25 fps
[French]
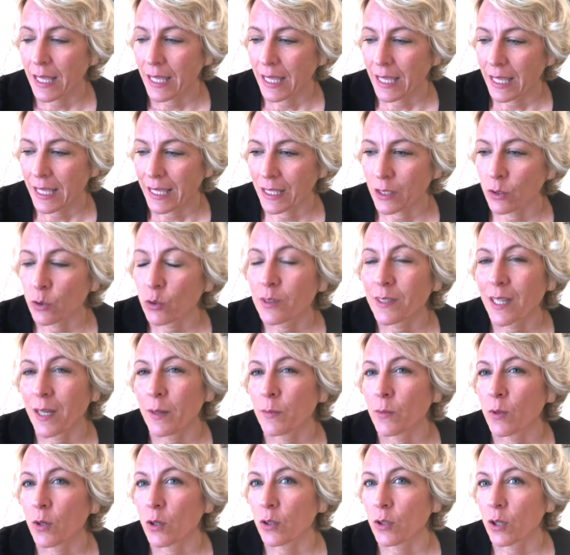Et
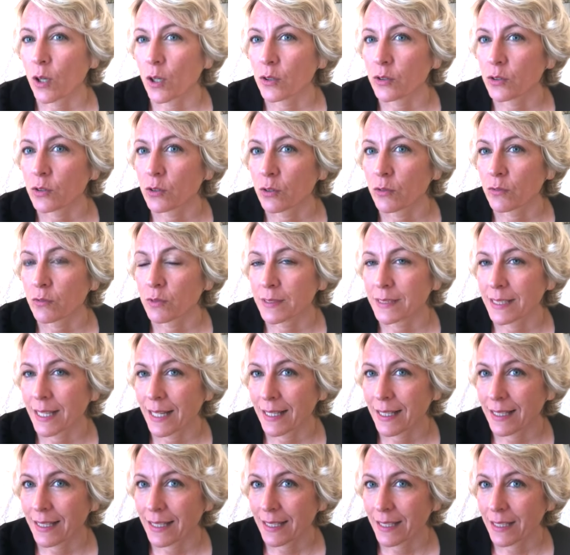notamment lorsque vous
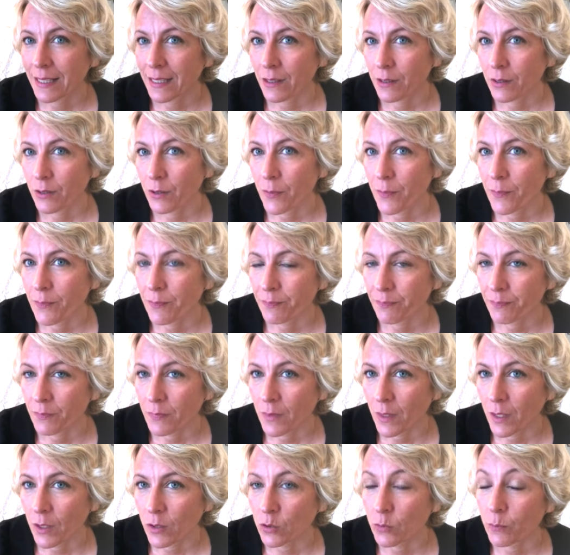allez
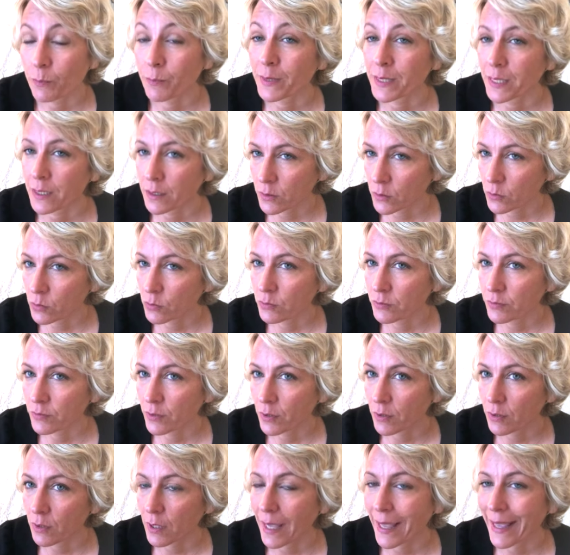euh, bien
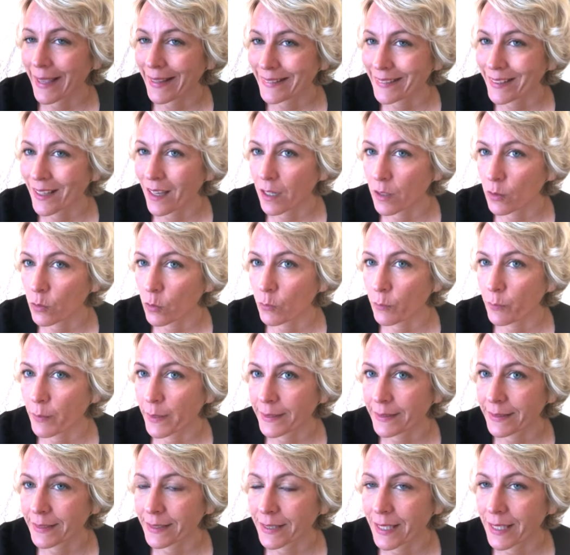souvent être
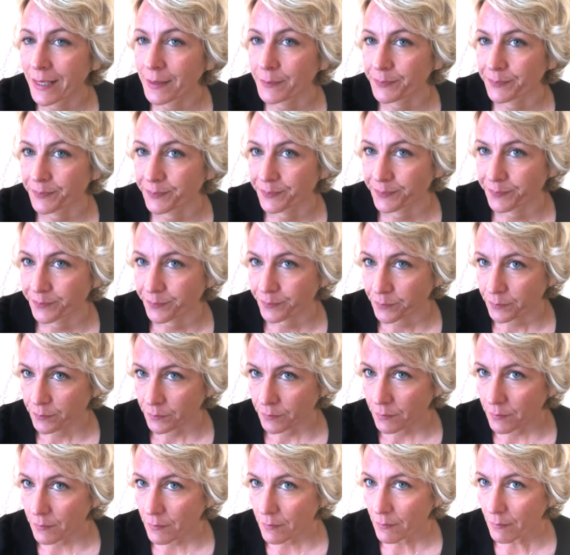accompagné
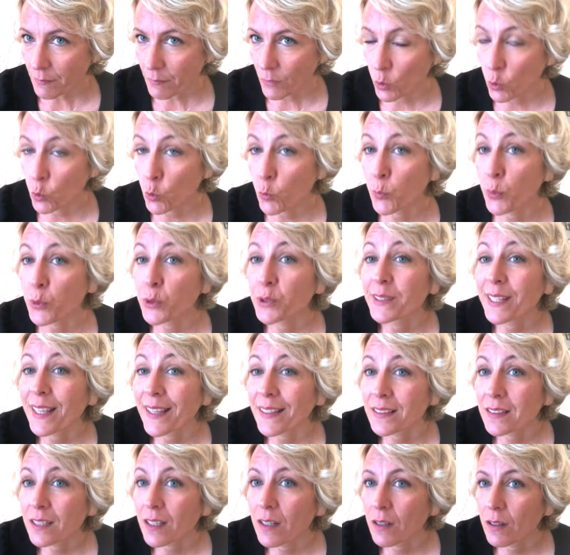ou
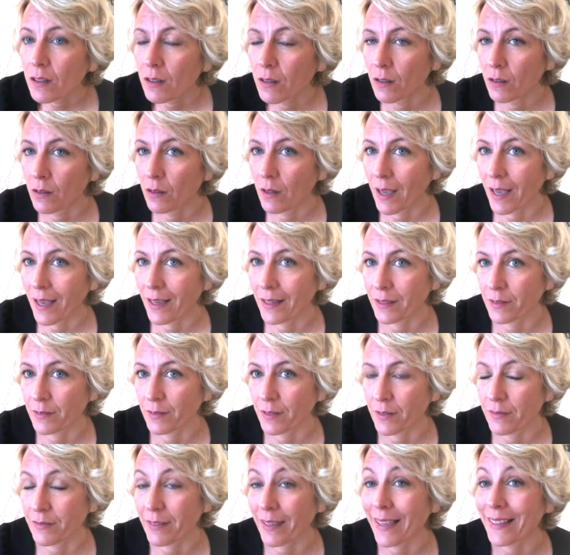peut-être euh,
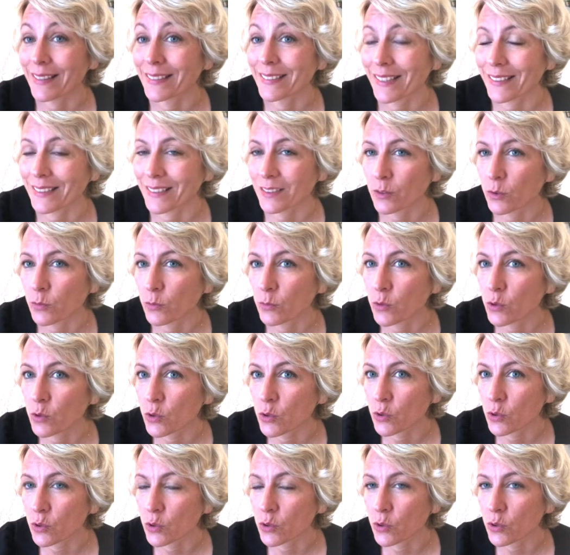arriver à faire un certain nombre de
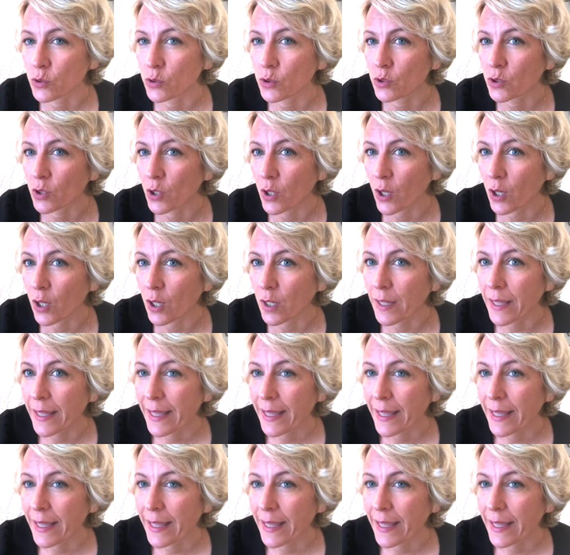choses seul,